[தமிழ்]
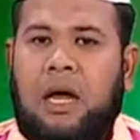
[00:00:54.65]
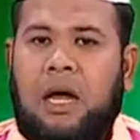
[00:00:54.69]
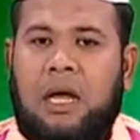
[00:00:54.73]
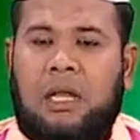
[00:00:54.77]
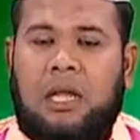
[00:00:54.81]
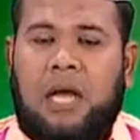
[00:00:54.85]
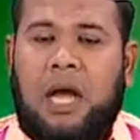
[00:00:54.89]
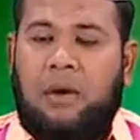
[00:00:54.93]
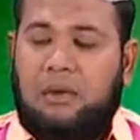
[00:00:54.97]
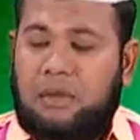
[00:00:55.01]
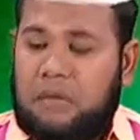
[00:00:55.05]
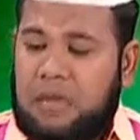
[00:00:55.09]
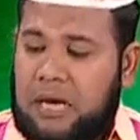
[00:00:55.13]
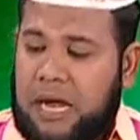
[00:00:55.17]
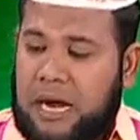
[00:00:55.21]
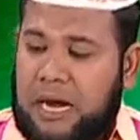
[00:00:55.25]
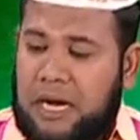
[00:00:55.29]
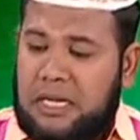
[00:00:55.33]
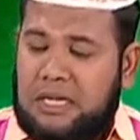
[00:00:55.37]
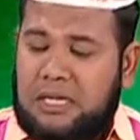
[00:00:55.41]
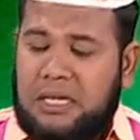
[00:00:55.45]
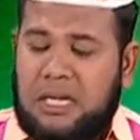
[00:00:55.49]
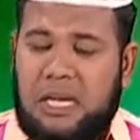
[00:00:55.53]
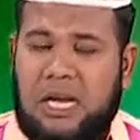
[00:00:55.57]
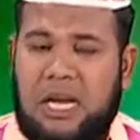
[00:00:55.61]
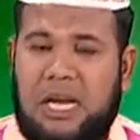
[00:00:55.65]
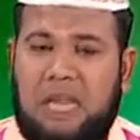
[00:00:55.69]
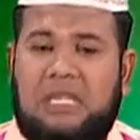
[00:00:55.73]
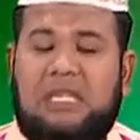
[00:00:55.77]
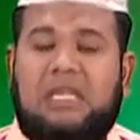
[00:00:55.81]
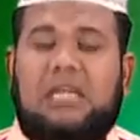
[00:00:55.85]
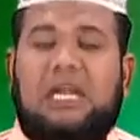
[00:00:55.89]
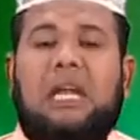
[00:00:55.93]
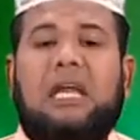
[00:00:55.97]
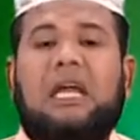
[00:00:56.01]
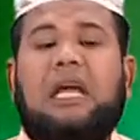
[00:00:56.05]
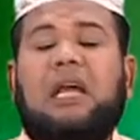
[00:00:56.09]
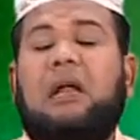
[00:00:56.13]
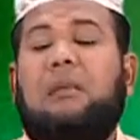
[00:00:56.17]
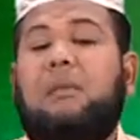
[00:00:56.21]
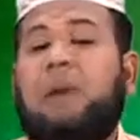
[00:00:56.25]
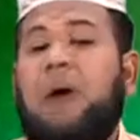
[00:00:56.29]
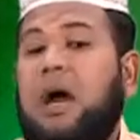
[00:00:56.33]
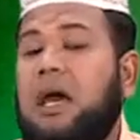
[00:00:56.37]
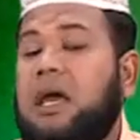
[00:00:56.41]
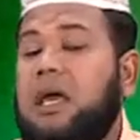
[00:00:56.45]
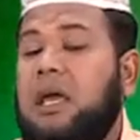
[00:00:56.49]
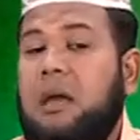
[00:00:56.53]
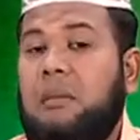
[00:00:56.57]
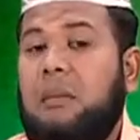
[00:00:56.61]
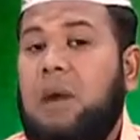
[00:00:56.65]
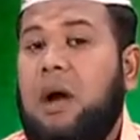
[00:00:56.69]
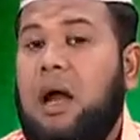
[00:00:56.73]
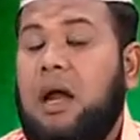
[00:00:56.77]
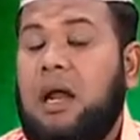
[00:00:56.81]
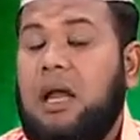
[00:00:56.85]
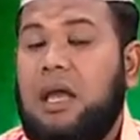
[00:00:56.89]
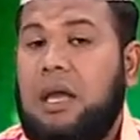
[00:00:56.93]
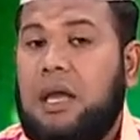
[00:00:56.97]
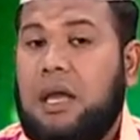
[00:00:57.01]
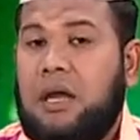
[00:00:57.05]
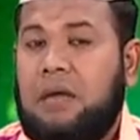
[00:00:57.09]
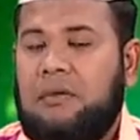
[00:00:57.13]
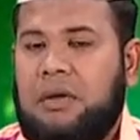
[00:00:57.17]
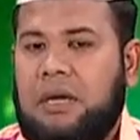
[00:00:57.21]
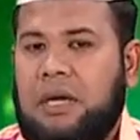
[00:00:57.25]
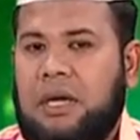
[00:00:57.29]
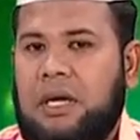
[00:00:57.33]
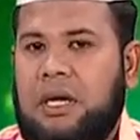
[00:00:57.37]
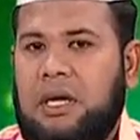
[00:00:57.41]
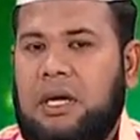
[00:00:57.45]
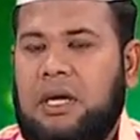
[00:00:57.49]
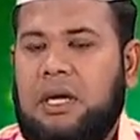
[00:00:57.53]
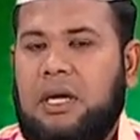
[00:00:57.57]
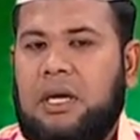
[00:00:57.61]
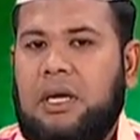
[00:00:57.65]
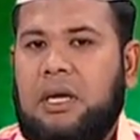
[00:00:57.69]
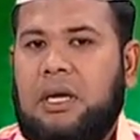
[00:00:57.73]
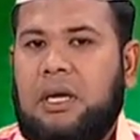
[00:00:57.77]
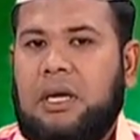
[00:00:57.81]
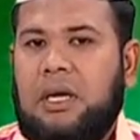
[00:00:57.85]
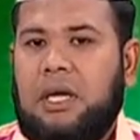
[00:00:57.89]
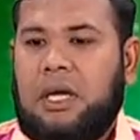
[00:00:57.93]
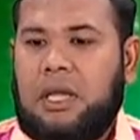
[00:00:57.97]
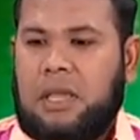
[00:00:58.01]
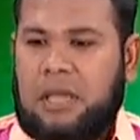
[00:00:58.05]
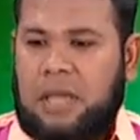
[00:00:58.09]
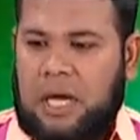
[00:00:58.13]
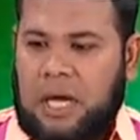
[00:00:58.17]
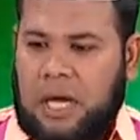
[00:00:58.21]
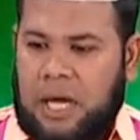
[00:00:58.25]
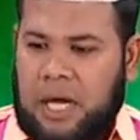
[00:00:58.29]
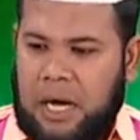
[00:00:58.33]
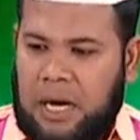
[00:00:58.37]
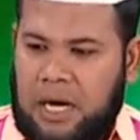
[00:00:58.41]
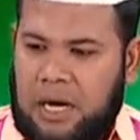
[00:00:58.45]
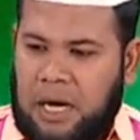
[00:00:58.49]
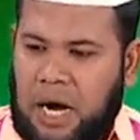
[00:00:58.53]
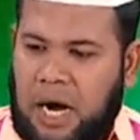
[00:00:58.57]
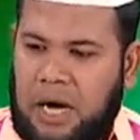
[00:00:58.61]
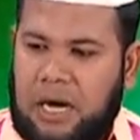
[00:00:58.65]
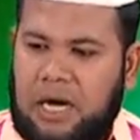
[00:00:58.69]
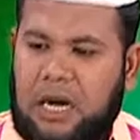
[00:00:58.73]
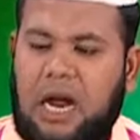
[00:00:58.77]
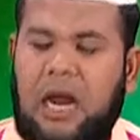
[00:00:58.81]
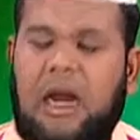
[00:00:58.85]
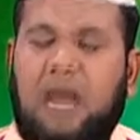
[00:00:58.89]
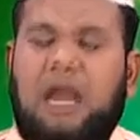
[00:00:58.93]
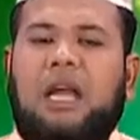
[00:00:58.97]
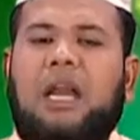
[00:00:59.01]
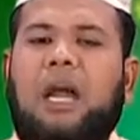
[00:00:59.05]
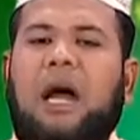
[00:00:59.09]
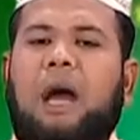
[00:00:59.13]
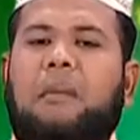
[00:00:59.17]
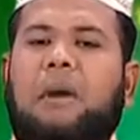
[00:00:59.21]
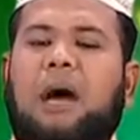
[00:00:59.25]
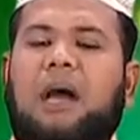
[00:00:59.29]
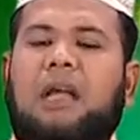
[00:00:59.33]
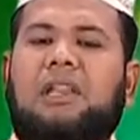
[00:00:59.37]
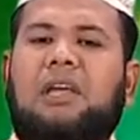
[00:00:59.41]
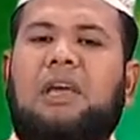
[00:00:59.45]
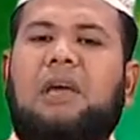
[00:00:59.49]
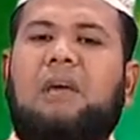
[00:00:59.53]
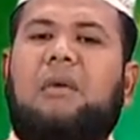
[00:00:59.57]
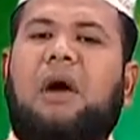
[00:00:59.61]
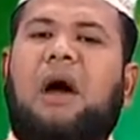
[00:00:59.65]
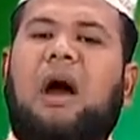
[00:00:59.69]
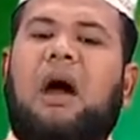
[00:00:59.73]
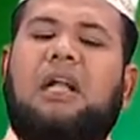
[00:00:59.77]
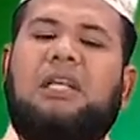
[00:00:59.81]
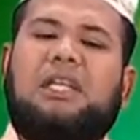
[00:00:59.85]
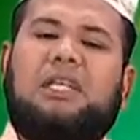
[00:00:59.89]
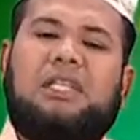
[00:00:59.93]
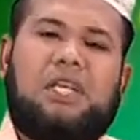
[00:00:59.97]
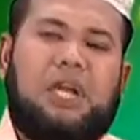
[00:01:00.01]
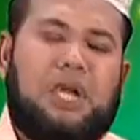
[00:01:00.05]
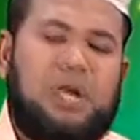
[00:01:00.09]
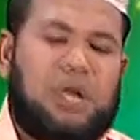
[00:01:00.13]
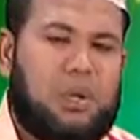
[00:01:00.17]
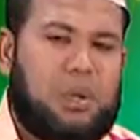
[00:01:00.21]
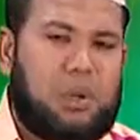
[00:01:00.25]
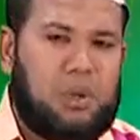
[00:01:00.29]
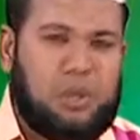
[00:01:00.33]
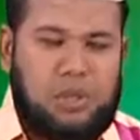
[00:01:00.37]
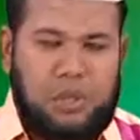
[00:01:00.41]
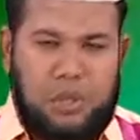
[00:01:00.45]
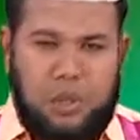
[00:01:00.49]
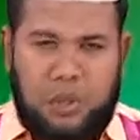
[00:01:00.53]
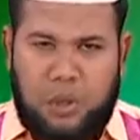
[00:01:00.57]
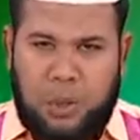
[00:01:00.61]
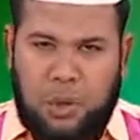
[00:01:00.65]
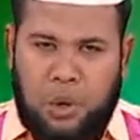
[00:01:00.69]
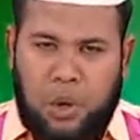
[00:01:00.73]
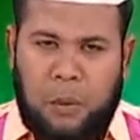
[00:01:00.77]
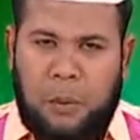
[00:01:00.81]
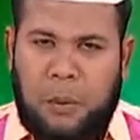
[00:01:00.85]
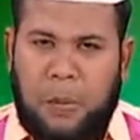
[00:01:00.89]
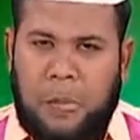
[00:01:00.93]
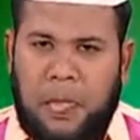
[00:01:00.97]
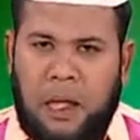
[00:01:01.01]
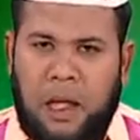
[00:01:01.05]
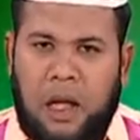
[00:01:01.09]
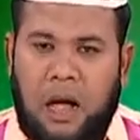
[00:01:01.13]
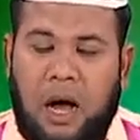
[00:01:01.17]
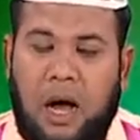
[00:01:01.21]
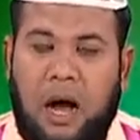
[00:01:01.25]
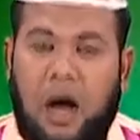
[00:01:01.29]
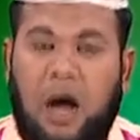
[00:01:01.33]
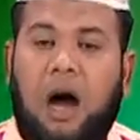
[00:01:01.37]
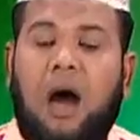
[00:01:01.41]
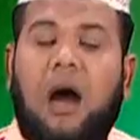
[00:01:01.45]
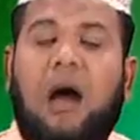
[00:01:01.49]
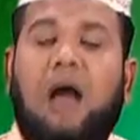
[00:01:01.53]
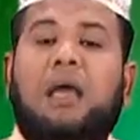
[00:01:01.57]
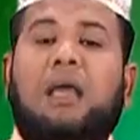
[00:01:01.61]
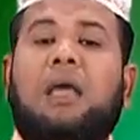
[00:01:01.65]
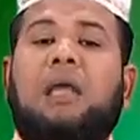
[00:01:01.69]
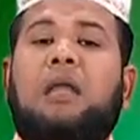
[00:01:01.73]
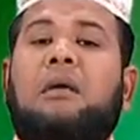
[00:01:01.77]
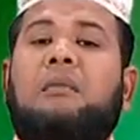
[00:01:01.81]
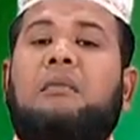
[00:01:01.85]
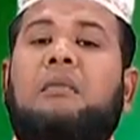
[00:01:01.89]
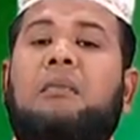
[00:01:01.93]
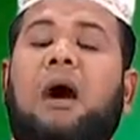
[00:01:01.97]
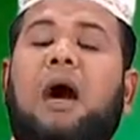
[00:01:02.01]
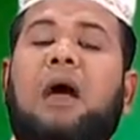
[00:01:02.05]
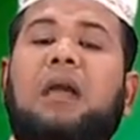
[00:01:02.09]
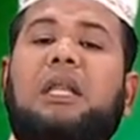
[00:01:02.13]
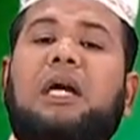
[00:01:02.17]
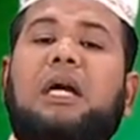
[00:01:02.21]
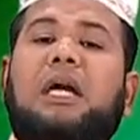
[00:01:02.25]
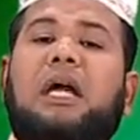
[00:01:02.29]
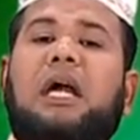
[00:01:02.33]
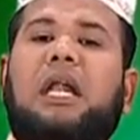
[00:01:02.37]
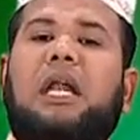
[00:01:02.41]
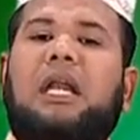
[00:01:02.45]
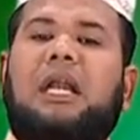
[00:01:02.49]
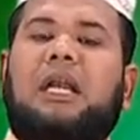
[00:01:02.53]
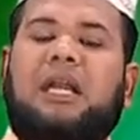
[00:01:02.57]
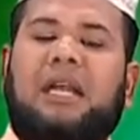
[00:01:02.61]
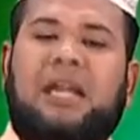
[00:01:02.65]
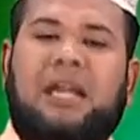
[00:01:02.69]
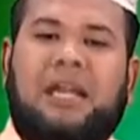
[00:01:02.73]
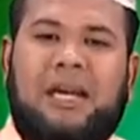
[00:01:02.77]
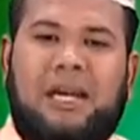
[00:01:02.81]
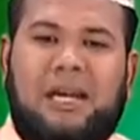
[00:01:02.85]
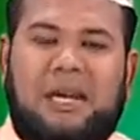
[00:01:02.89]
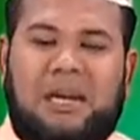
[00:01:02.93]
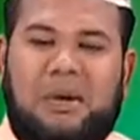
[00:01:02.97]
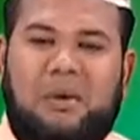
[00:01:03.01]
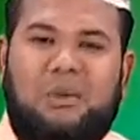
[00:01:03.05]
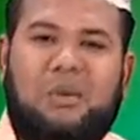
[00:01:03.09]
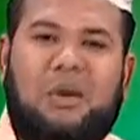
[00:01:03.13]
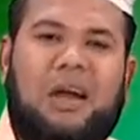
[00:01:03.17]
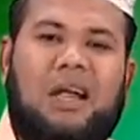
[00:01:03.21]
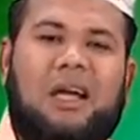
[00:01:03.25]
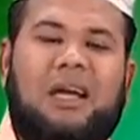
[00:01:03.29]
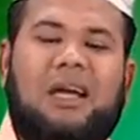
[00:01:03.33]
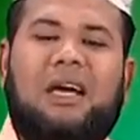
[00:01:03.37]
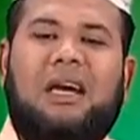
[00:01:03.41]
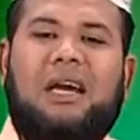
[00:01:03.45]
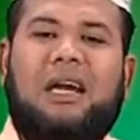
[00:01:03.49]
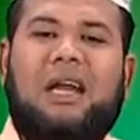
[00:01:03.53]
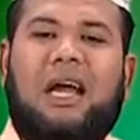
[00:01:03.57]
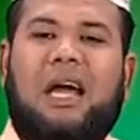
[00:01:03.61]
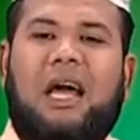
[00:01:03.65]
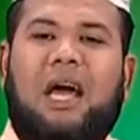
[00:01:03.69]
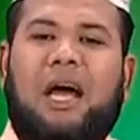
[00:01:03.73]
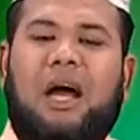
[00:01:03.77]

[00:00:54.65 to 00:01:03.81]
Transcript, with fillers: அதாவது லைலத்தில் கதிர் என்கிற பாக்கியமான இரவு இந்த நாட்களில் நாம் அதிகமாக அதை தேடிக்கொண்டிருக்கிறோம் ஆயிரம் மாதங்கள் நின்று வணங்குகிற